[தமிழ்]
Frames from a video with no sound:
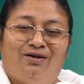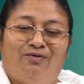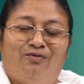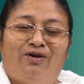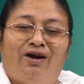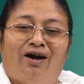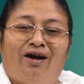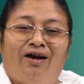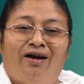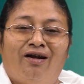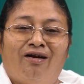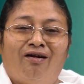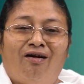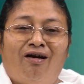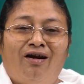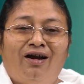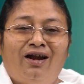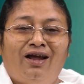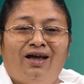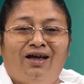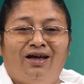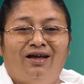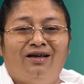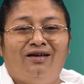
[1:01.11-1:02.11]
ஒரு
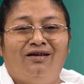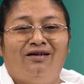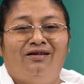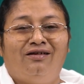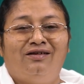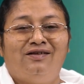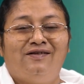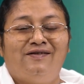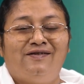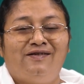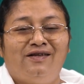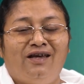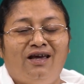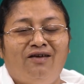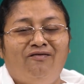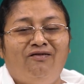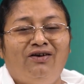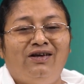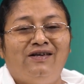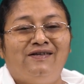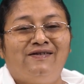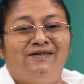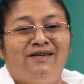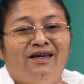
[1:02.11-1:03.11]
அழகான
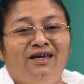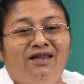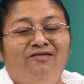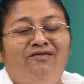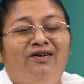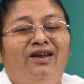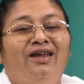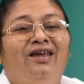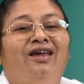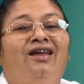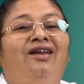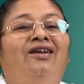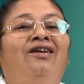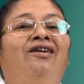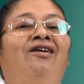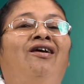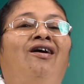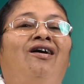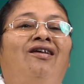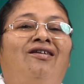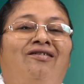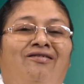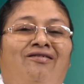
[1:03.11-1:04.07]
சேவை செய்து வருகின்றார்